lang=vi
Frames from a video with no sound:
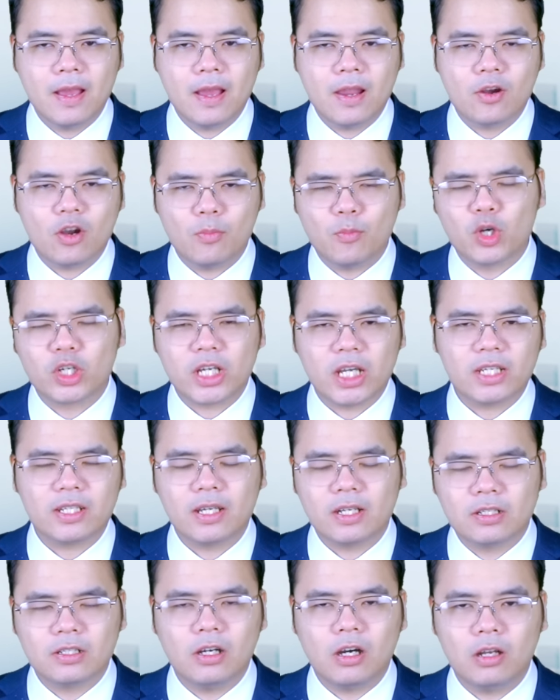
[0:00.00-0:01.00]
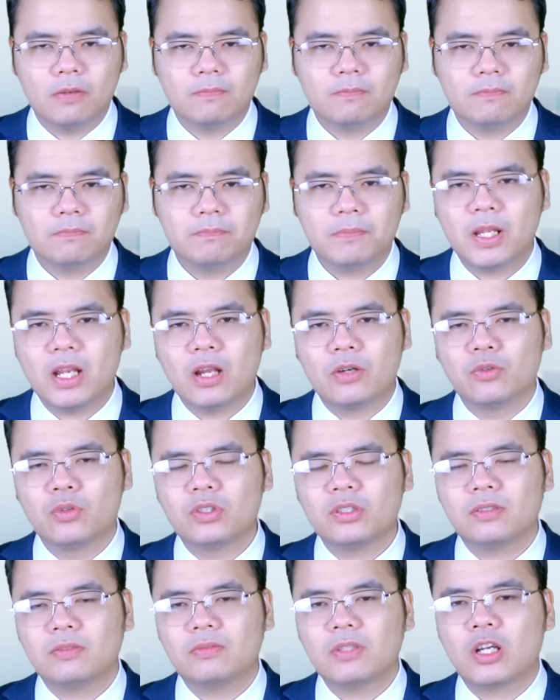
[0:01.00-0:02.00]
Nói một cách ngắn gọn,
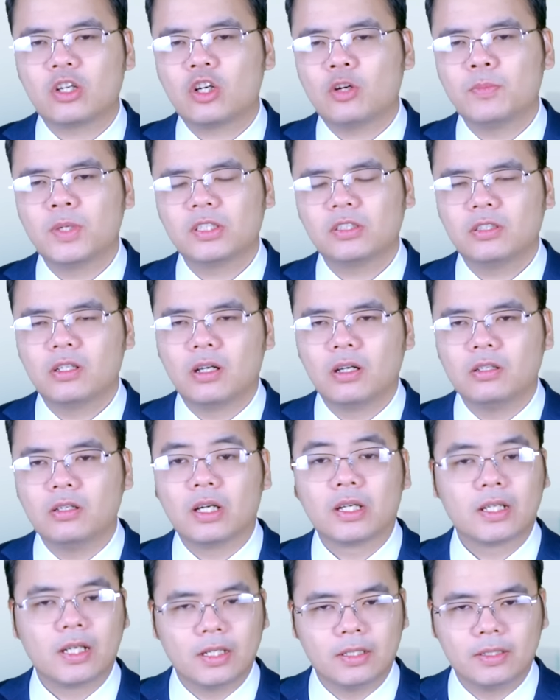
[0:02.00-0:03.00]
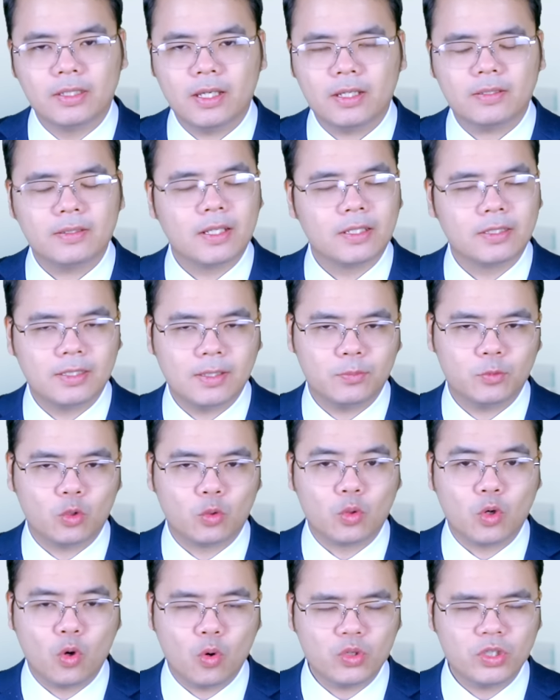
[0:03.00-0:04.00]
Belarus đã có bức tường lửa cần thiết để tiếp tục
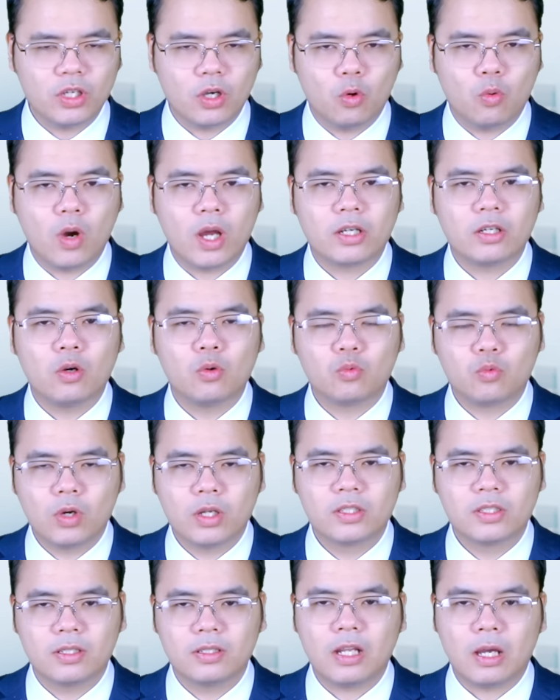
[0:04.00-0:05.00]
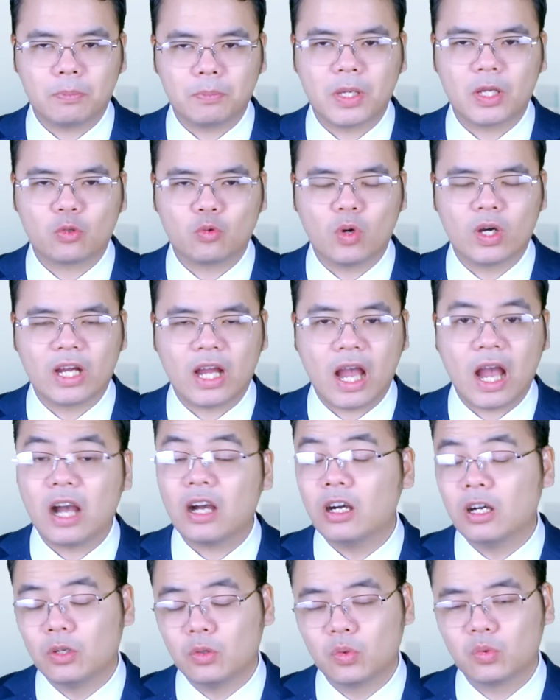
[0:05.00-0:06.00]
hỗ trợ hoạt động quân sự đặc biệt của Nga
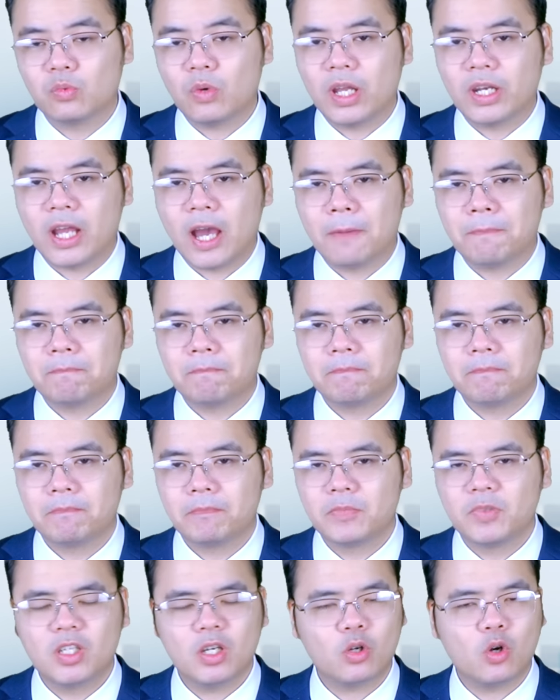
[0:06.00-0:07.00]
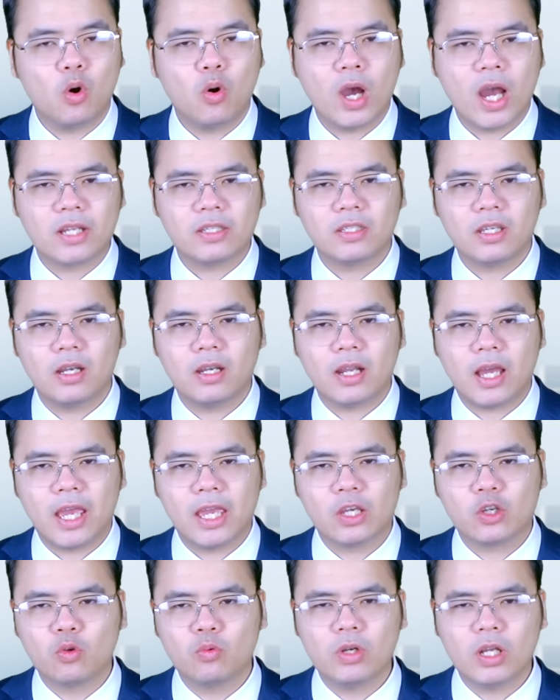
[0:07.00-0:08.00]
ở Ukraine. Chiếc ô hạt nhân
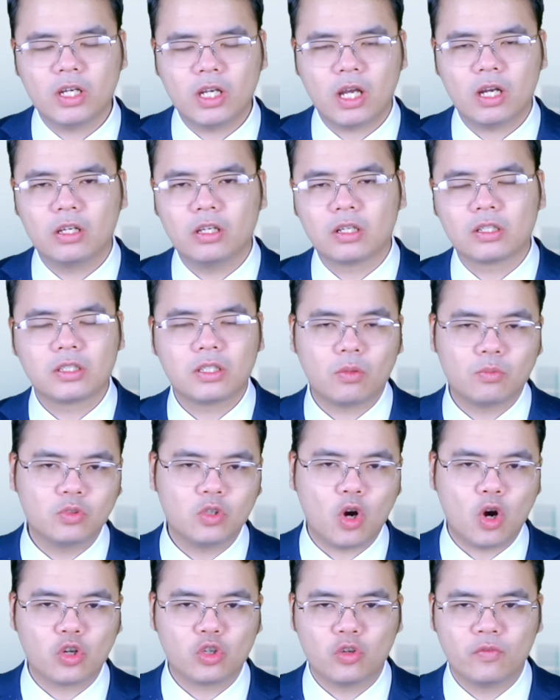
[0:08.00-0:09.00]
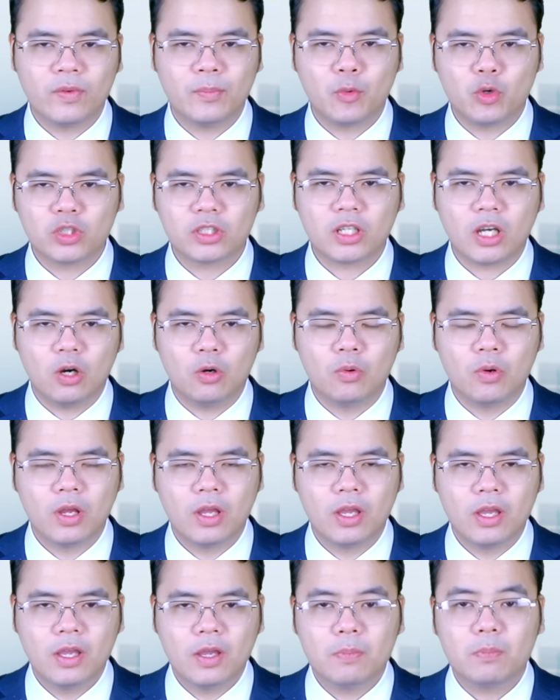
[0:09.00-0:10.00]
này cũng là năng lực sống còn đối với Moscow,
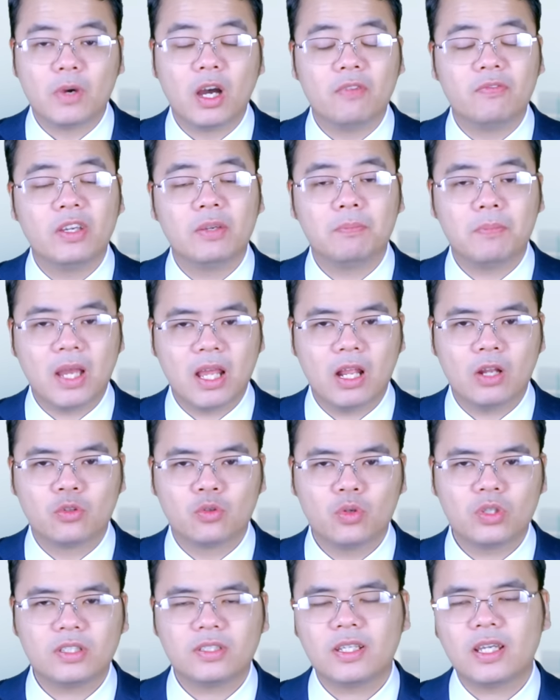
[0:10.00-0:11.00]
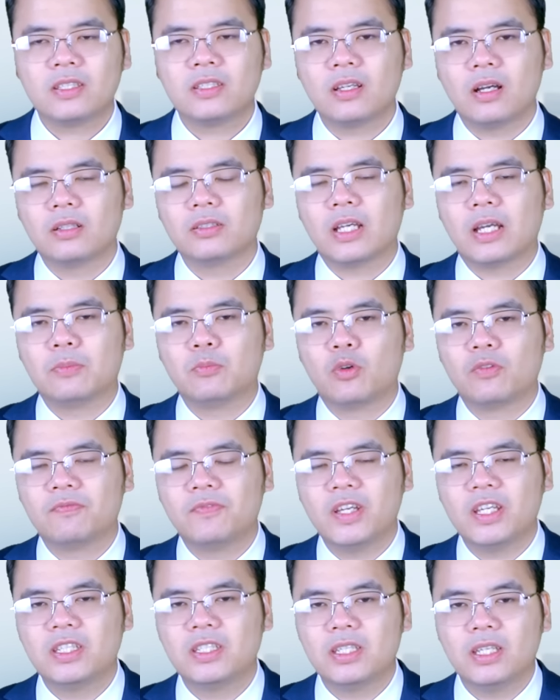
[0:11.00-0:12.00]
bởi vì Belarus sẽ trở thành một
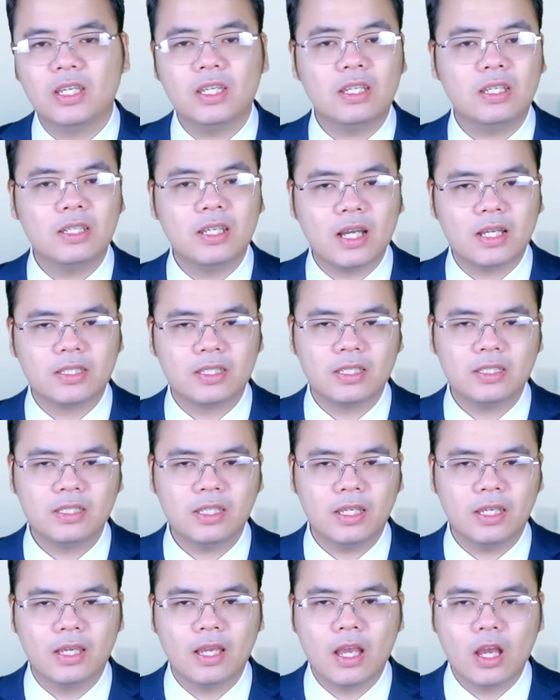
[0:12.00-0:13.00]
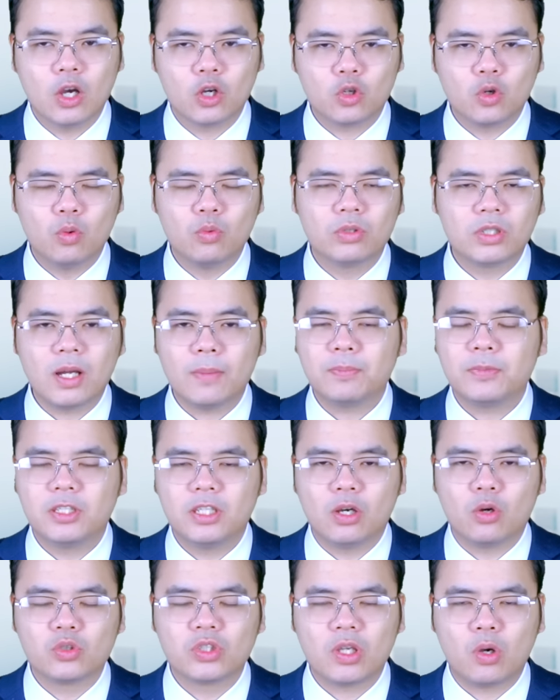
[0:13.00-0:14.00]
vị trí địa chính trị cung cấp
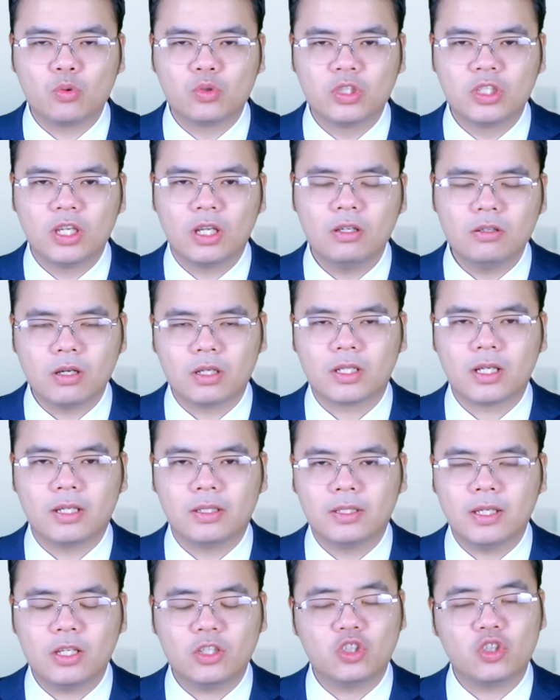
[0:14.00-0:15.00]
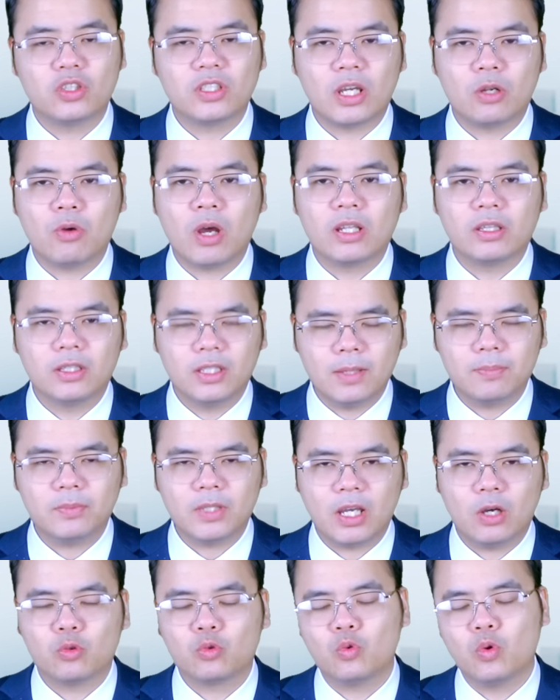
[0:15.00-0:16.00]
chiều sâu chiến lược cần thiết cho giai đoạn tiếp
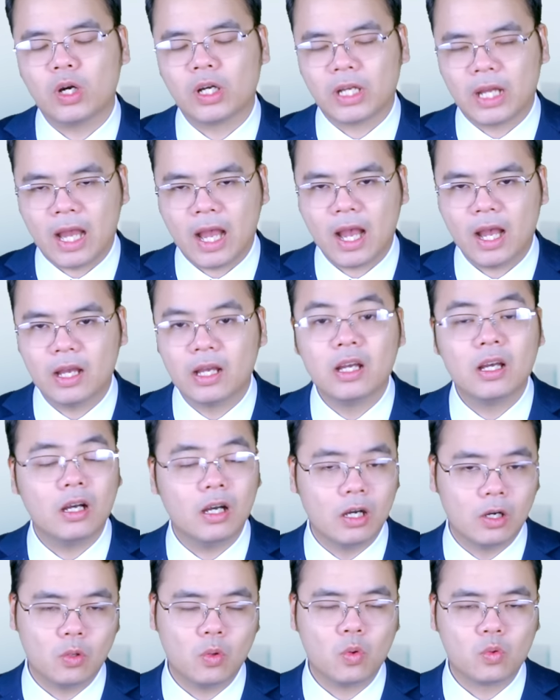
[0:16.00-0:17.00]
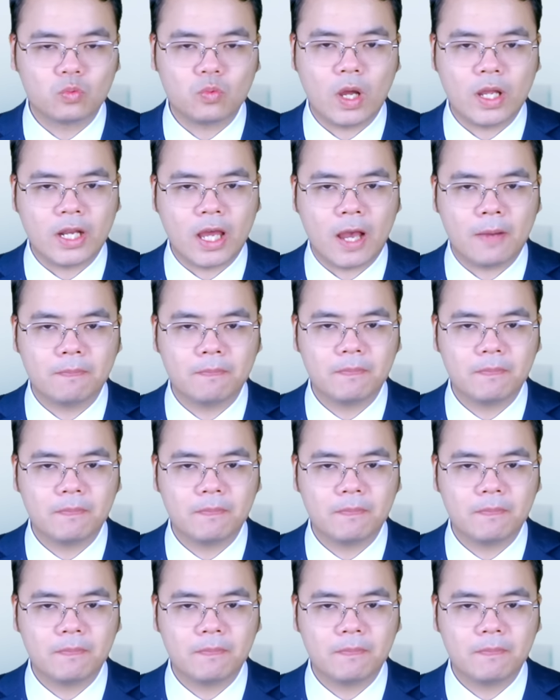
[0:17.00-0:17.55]
theo của Nga ở Ukraine.